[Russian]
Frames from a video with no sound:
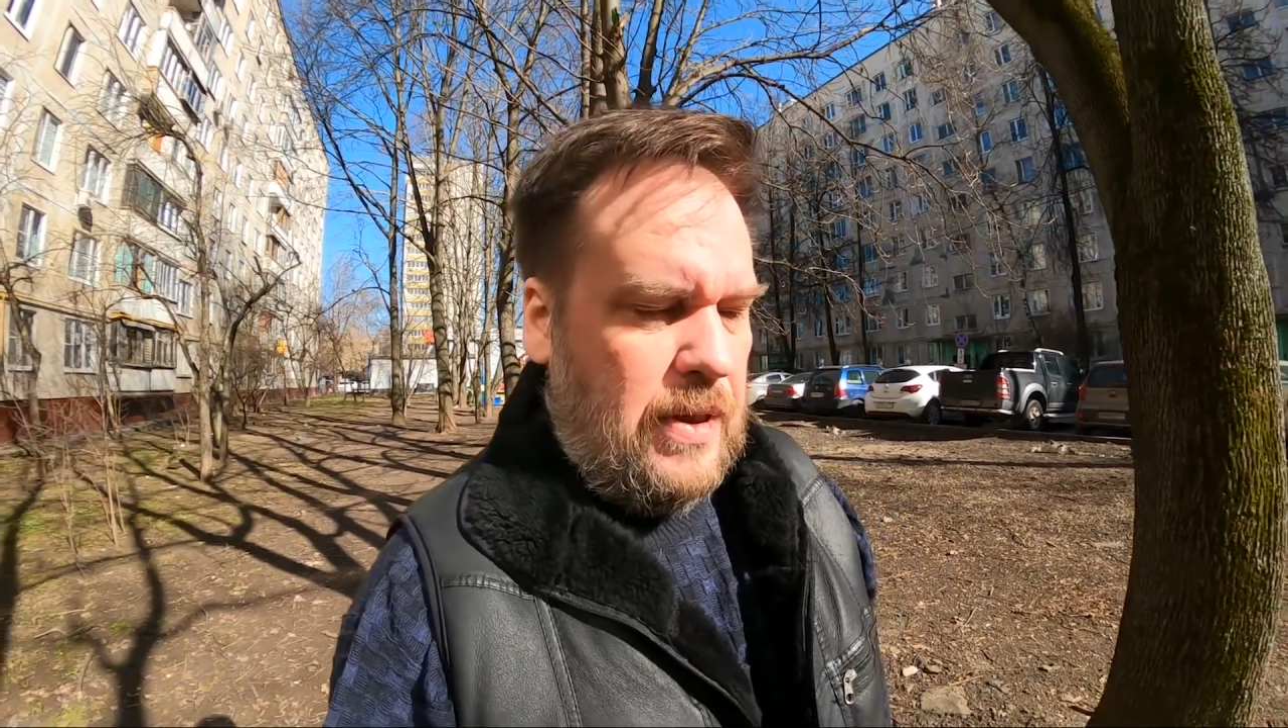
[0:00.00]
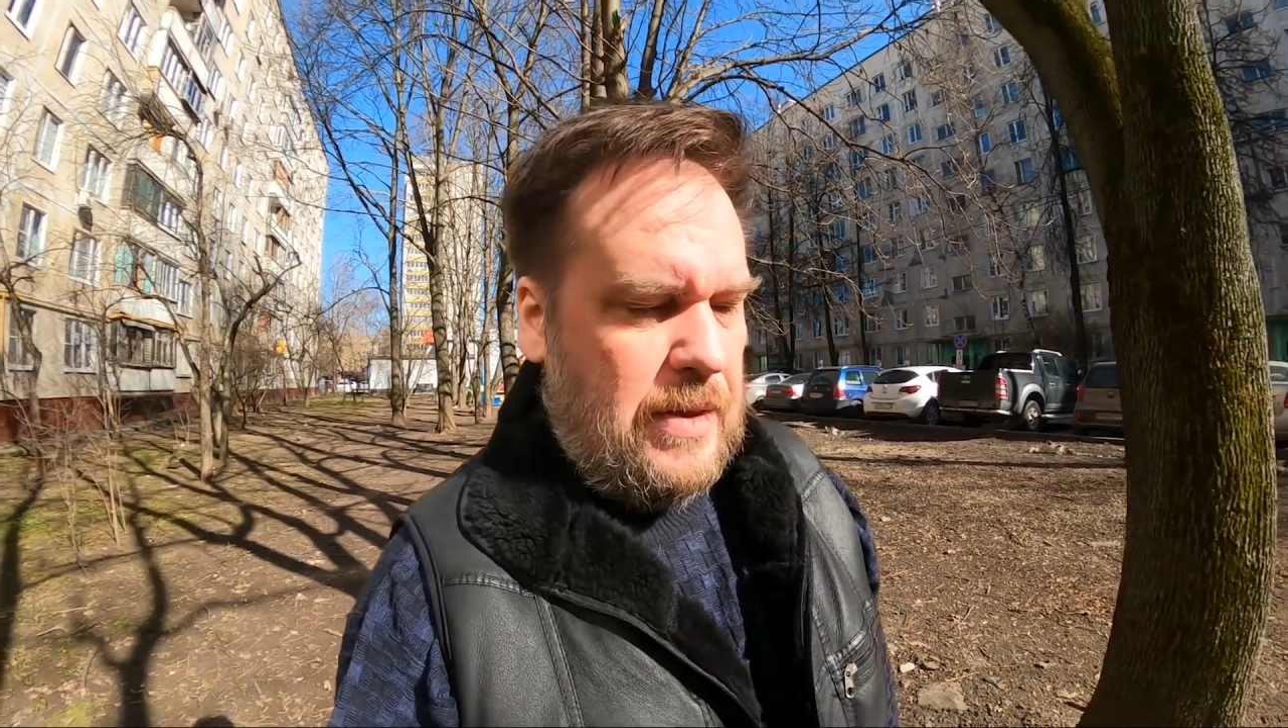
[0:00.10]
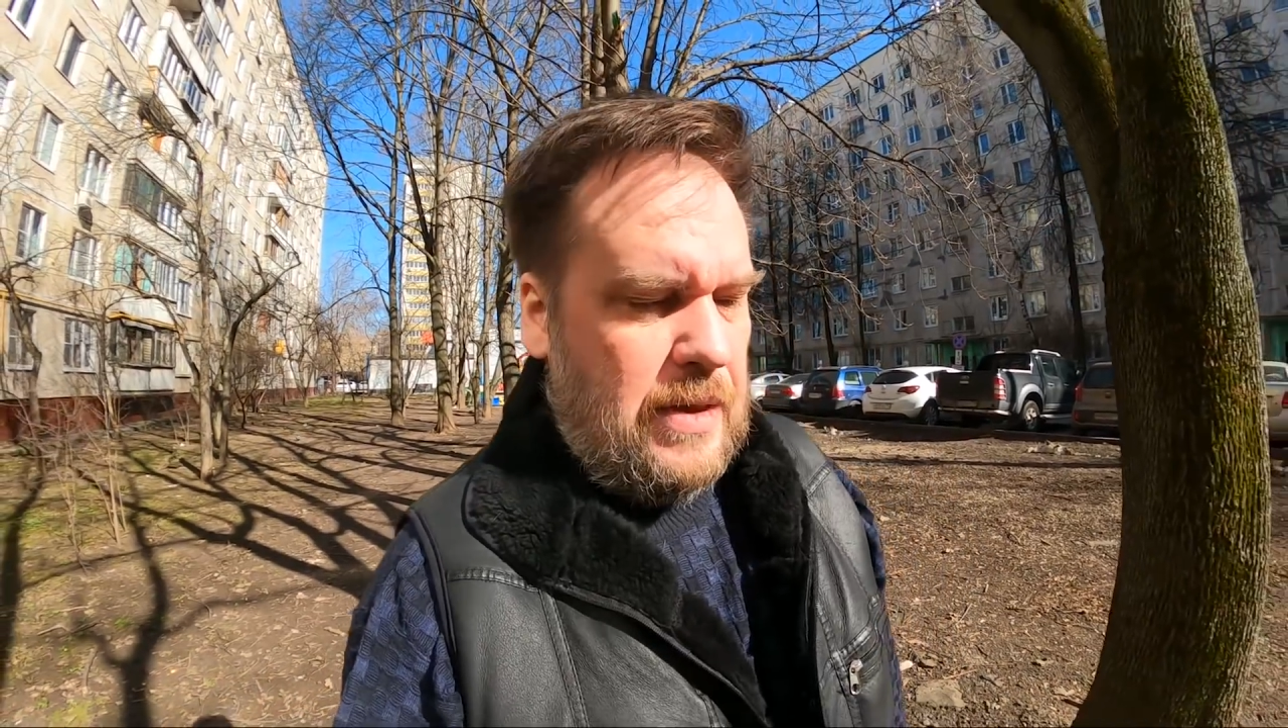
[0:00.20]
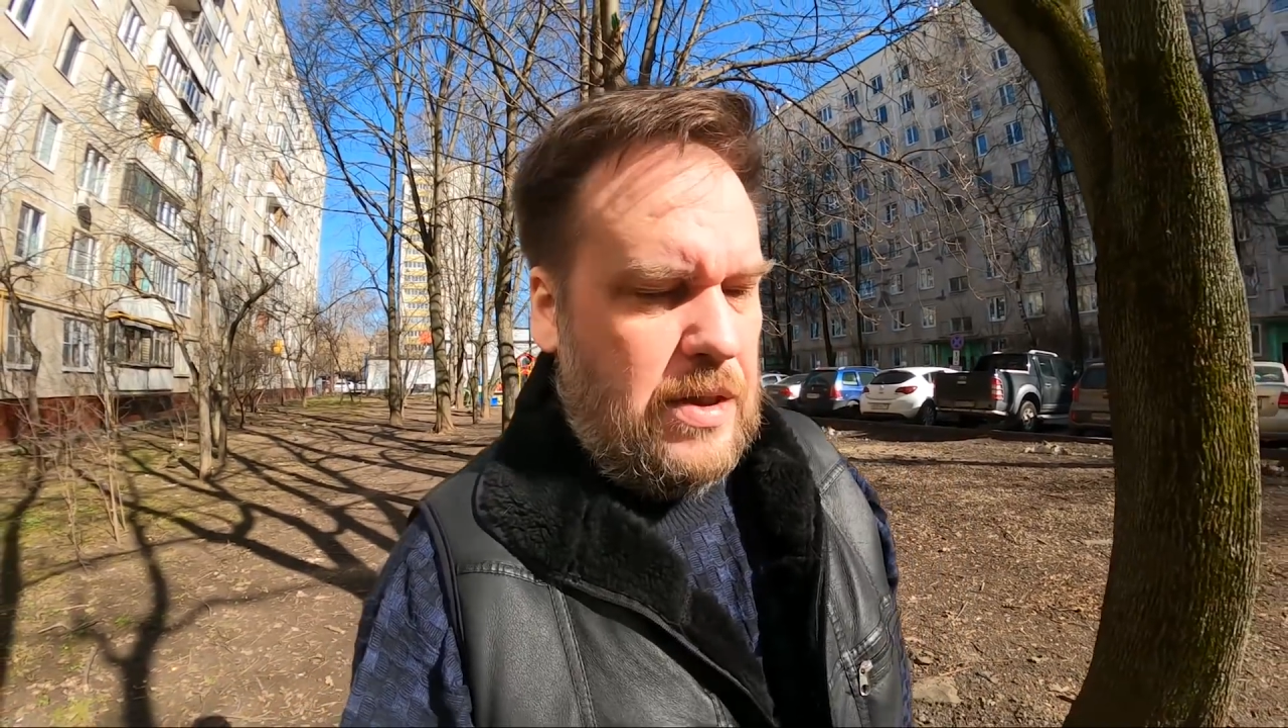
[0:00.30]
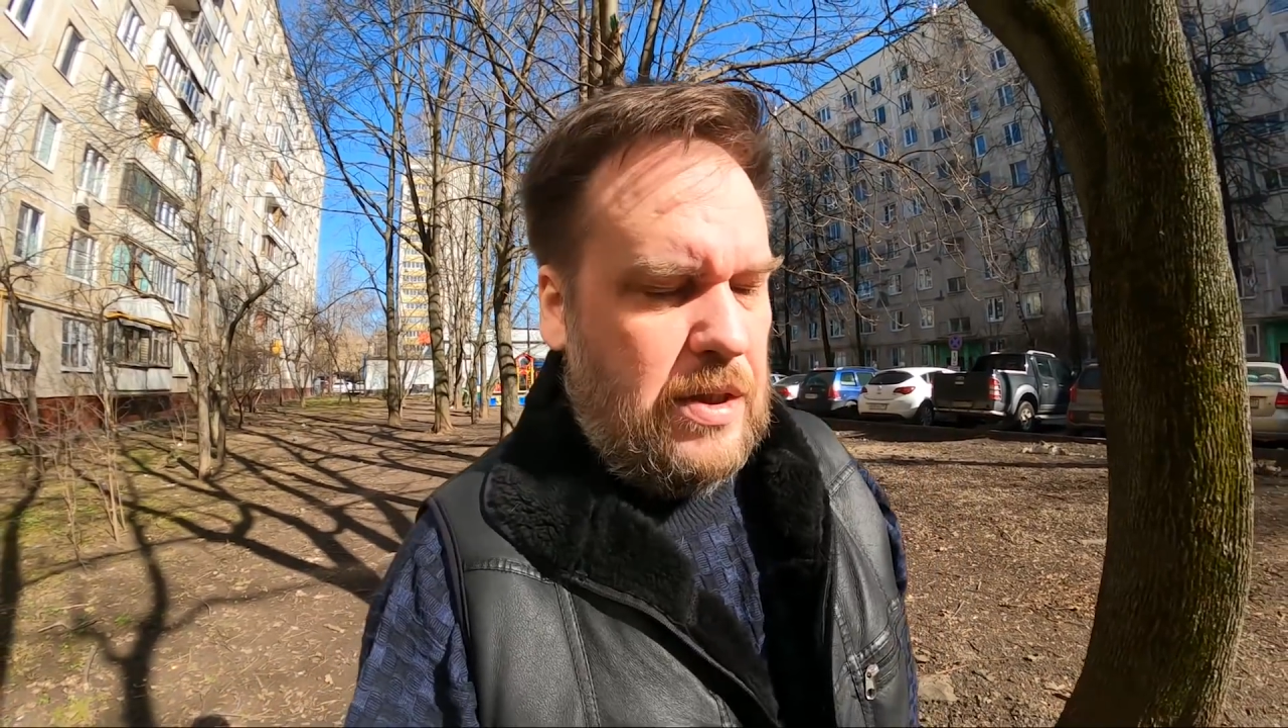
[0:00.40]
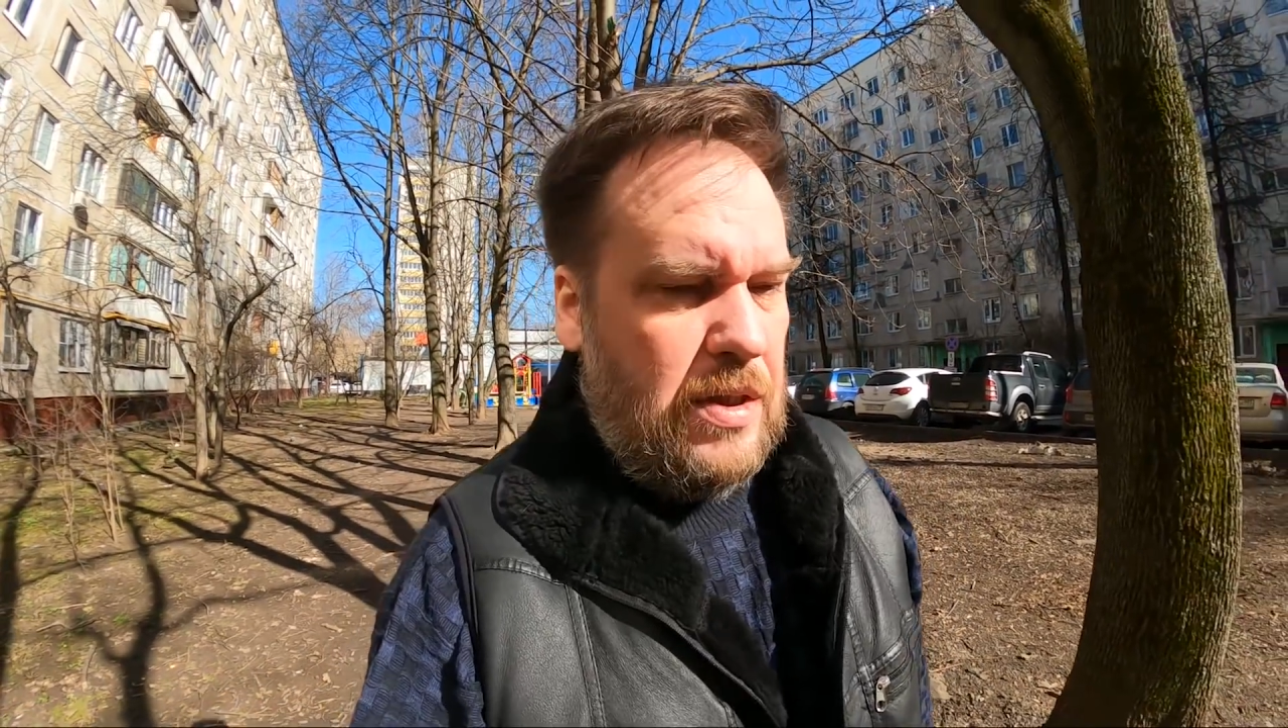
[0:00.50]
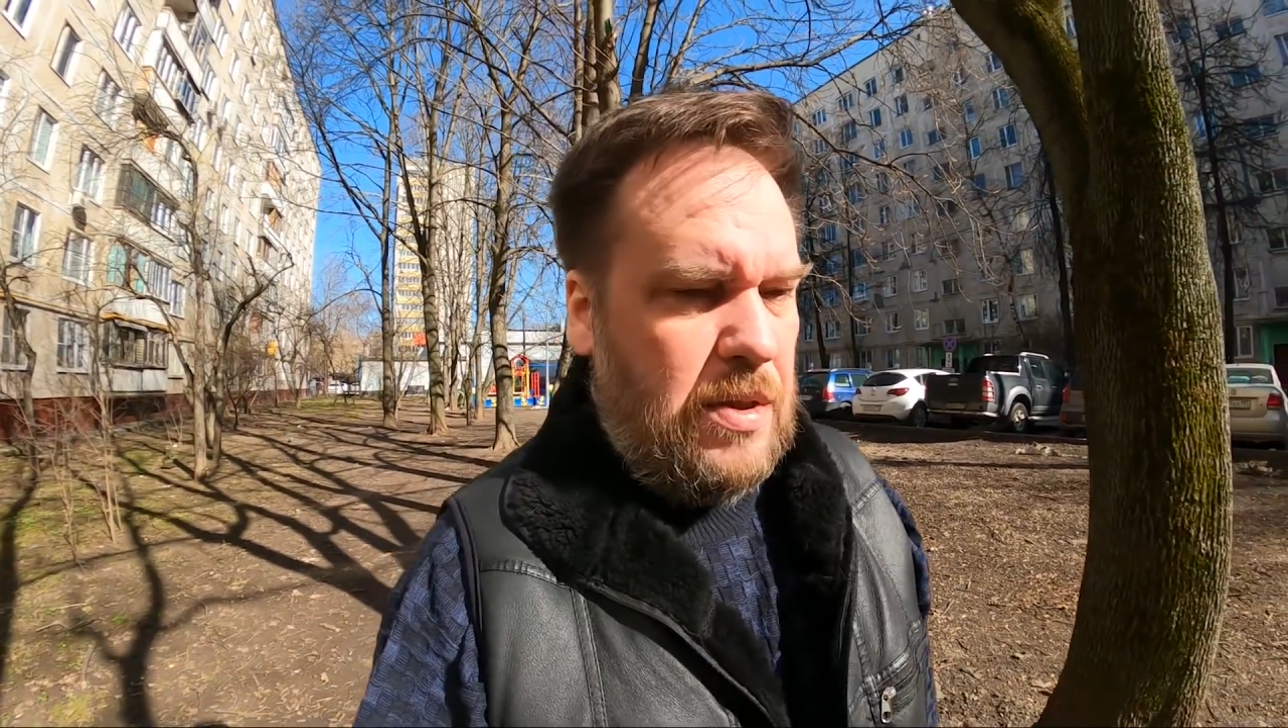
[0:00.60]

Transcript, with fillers: из наших